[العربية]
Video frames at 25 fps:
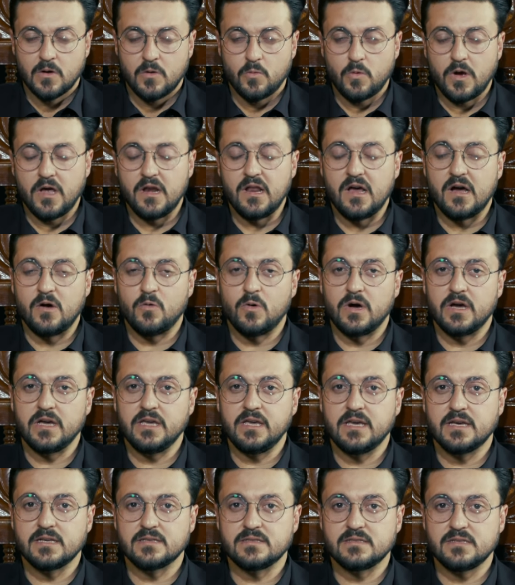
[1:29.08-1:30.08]
ولا
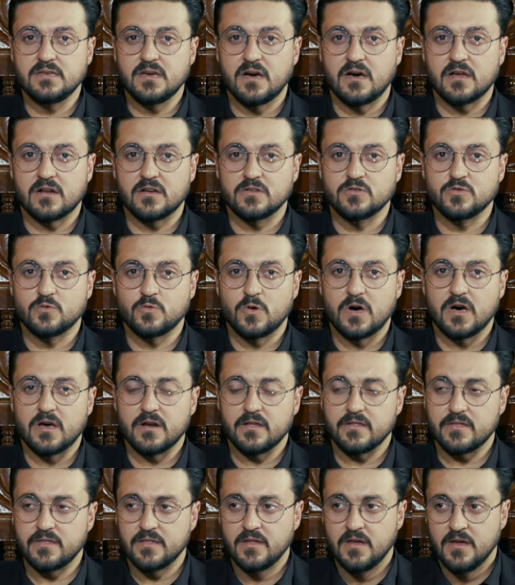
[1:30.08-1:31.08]
وهي زيارة
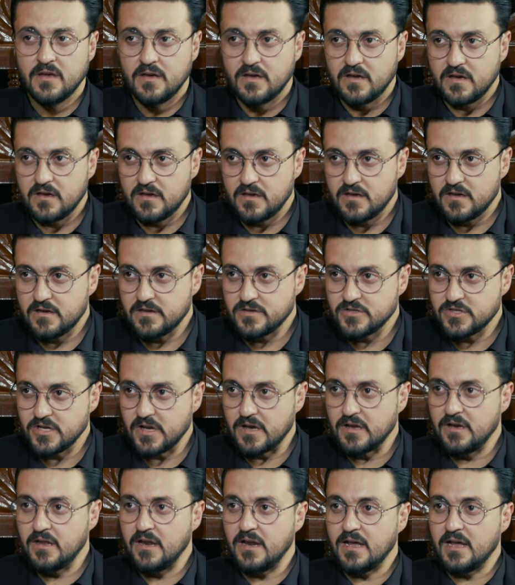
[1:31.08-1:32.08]
وارف آه، شيخنا